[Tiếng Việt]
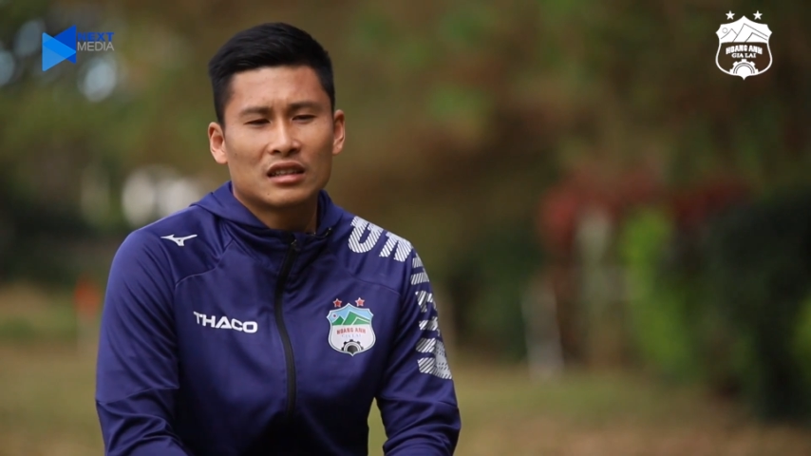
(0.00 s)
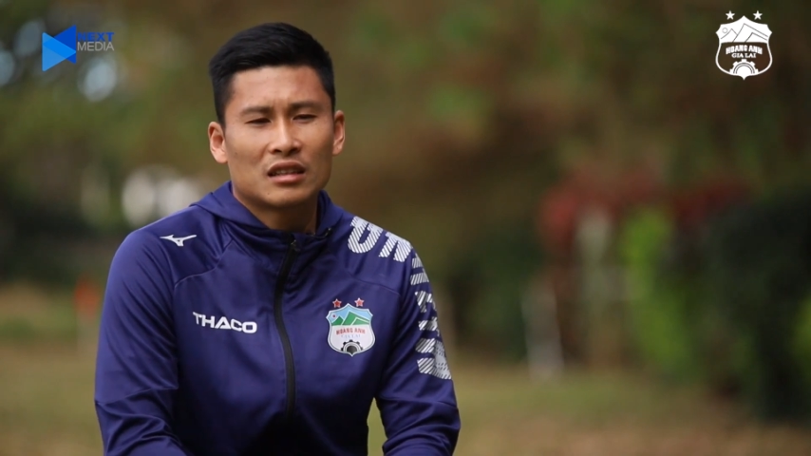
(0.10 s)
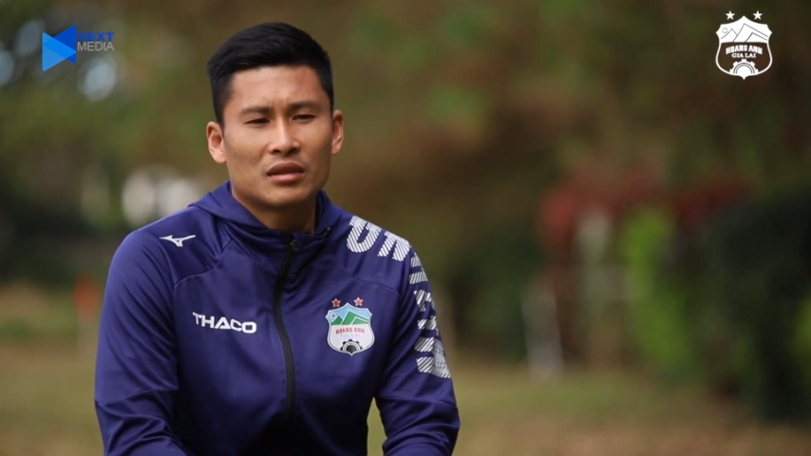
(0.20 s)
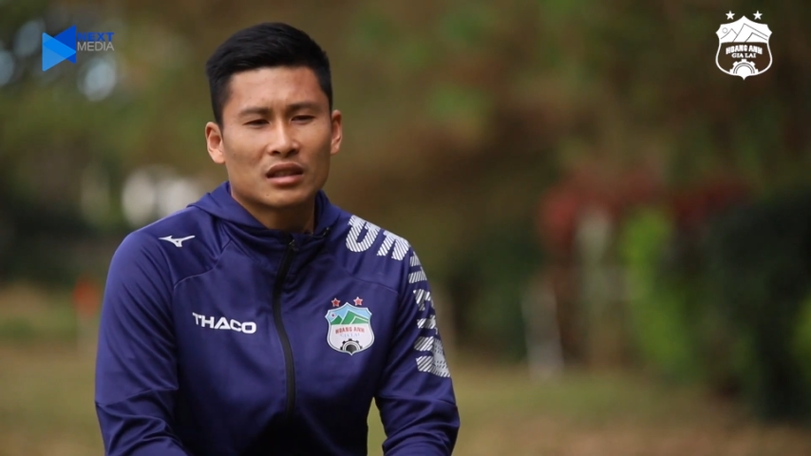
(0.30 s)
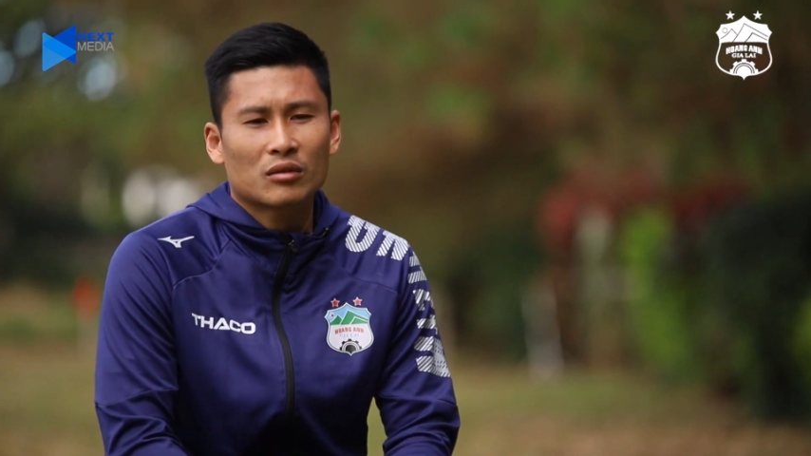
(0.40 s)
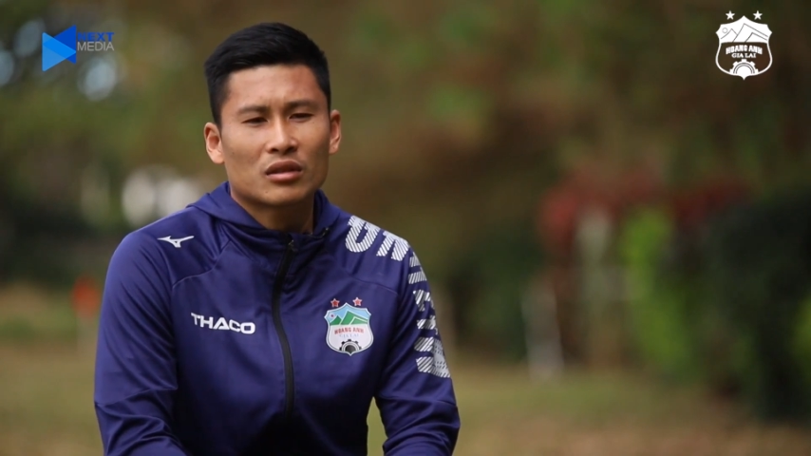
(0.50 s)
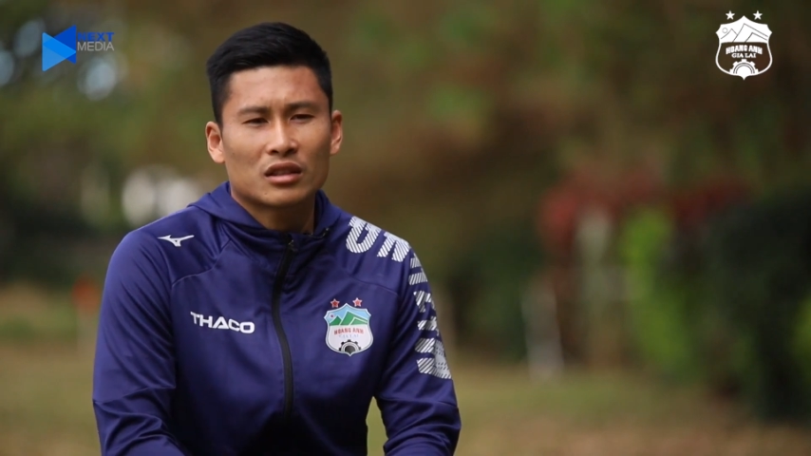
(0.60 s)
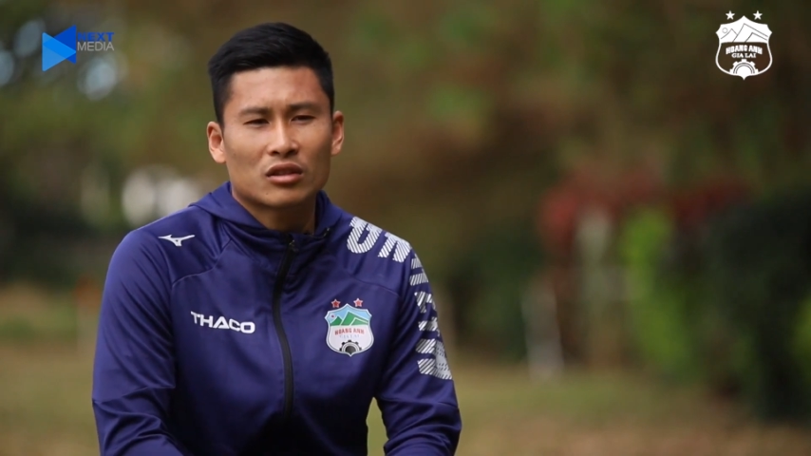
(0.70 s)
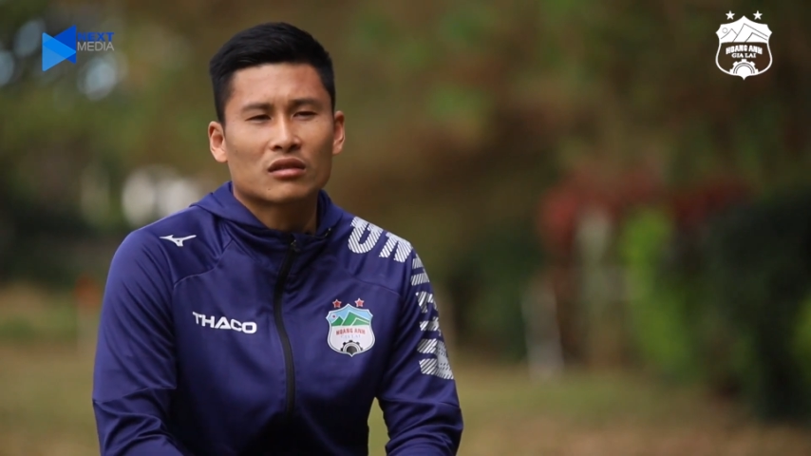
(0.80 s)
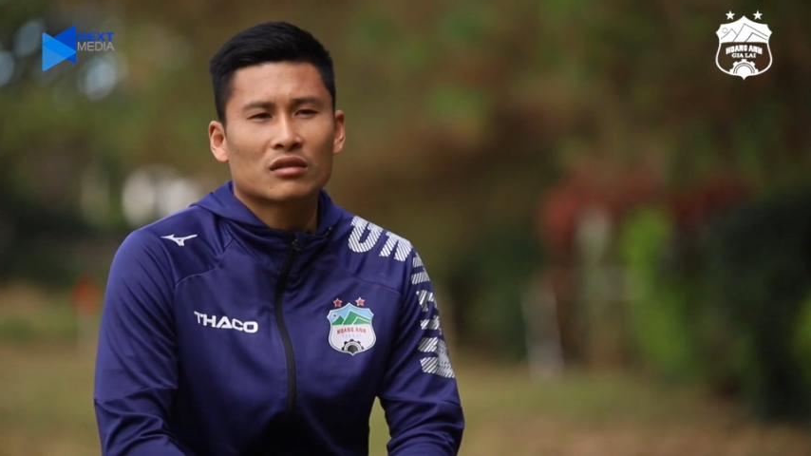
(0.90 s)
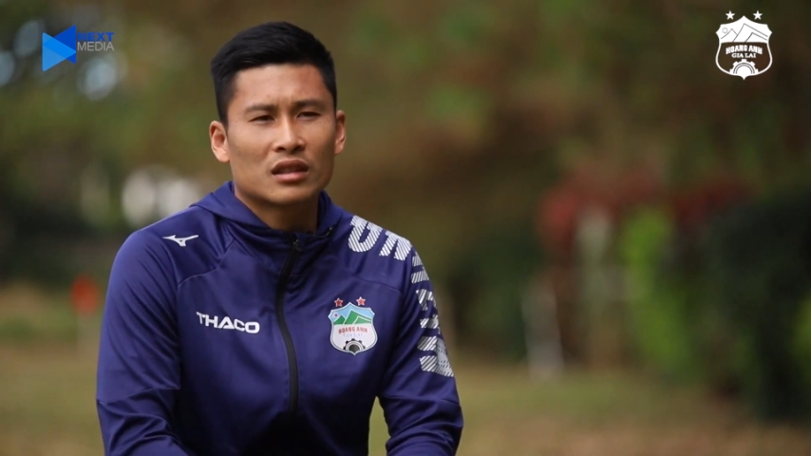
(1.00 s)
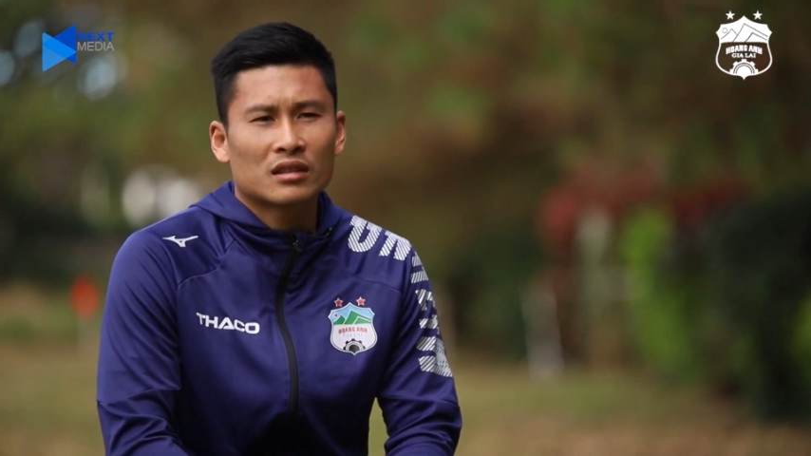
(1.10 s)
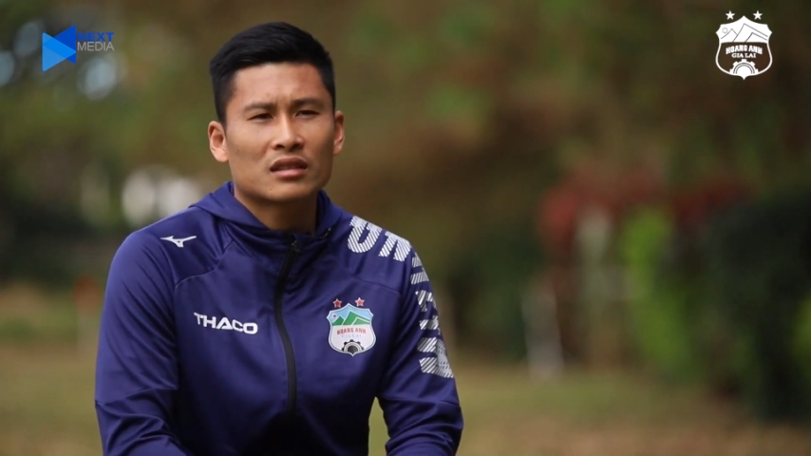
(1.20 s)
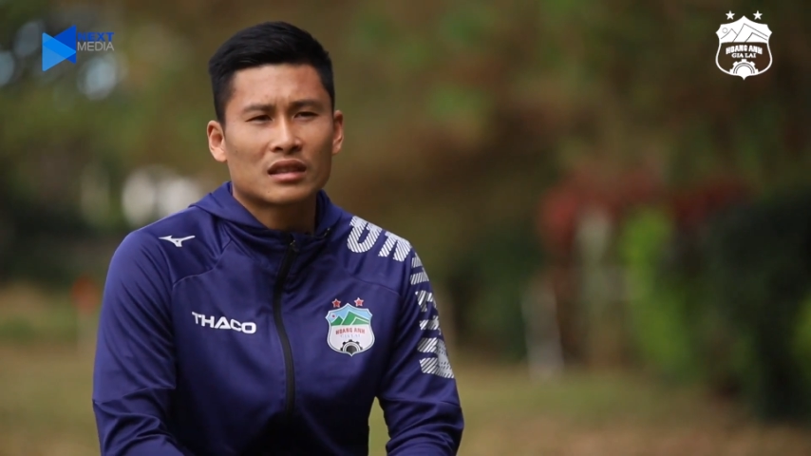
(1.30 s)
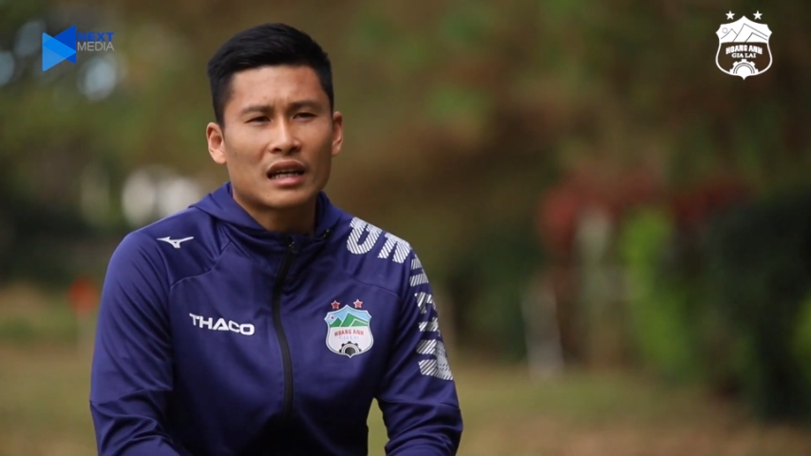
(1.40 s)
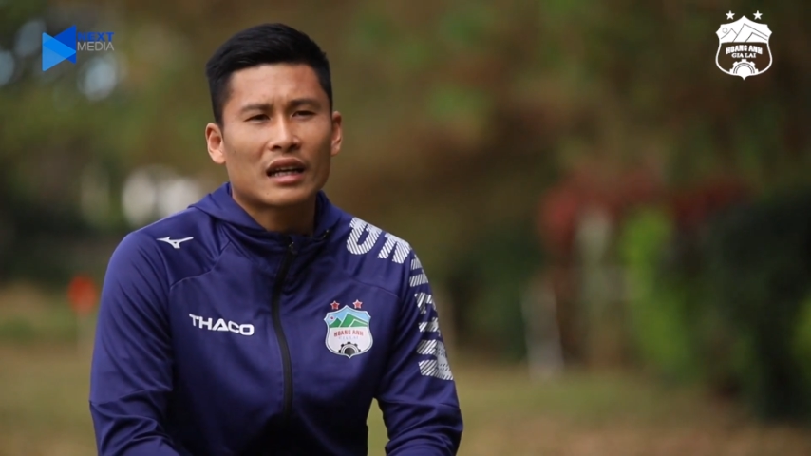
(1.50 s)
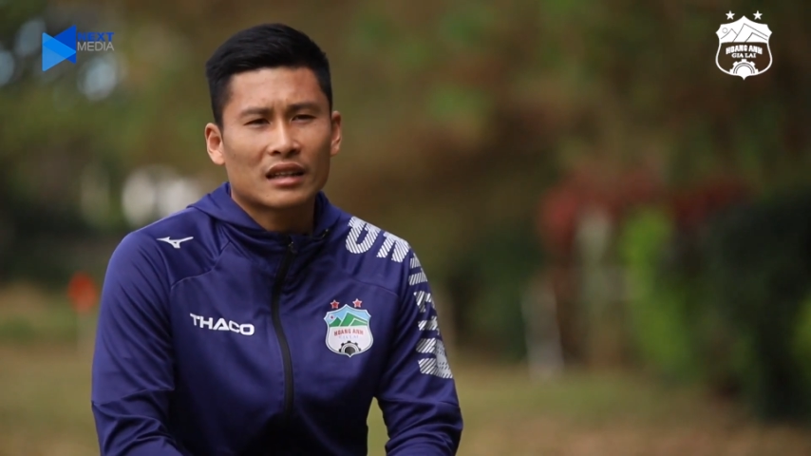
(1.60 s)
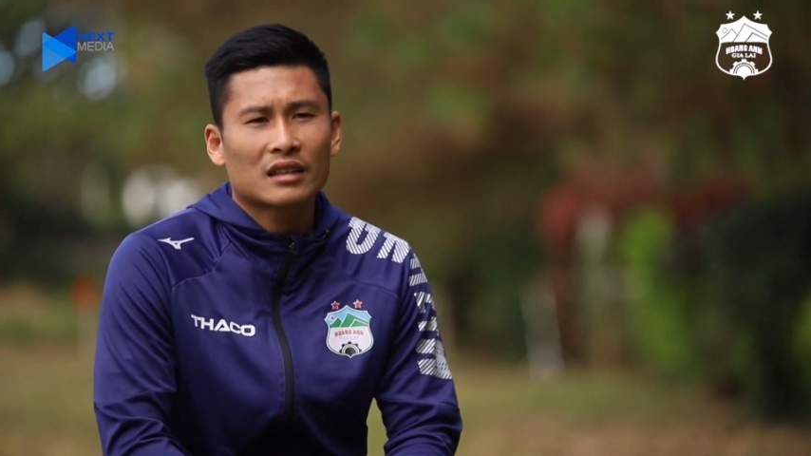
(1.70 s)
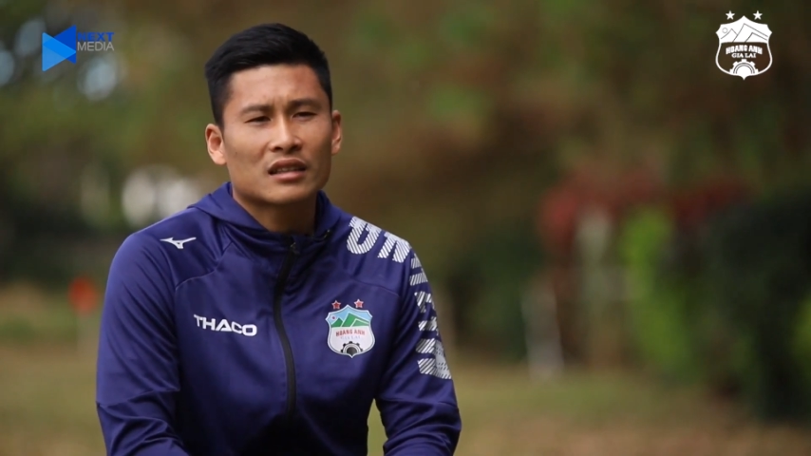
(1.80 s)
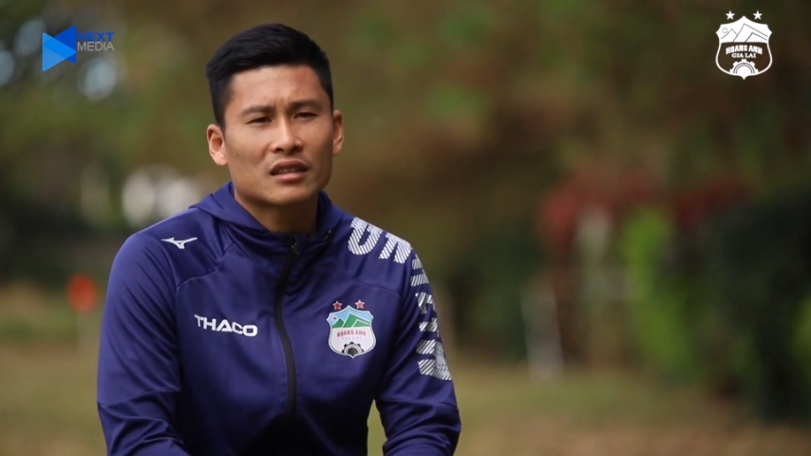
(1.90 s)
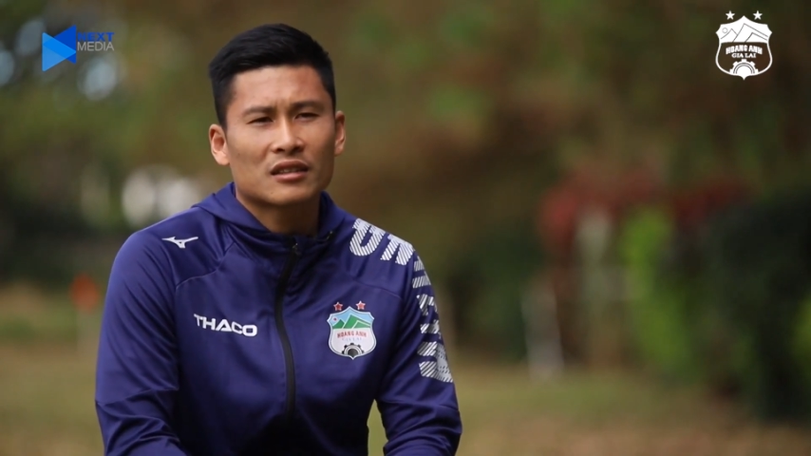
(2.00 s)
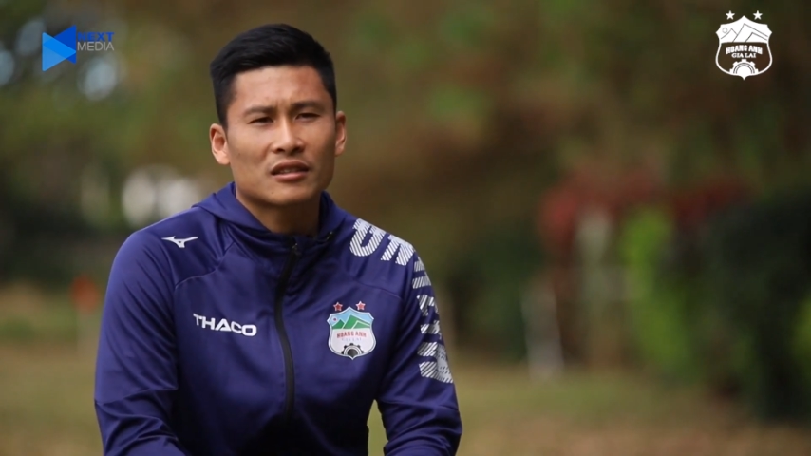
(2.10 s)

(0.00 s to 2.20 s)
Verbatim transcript: nên là mình đã quyết định chọn đến Gia Lai.